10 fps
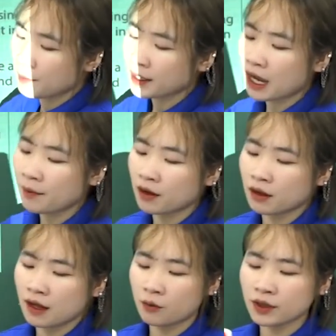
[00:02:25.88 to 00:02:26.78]
pick up a
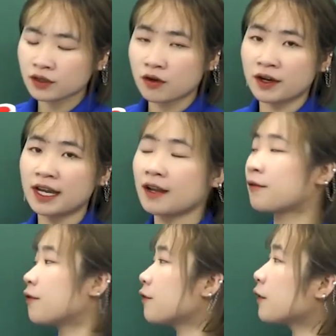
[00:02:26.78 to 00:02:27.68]
language có nghĩa là
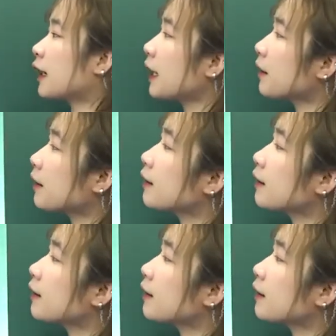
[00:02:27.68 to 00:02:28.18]
cách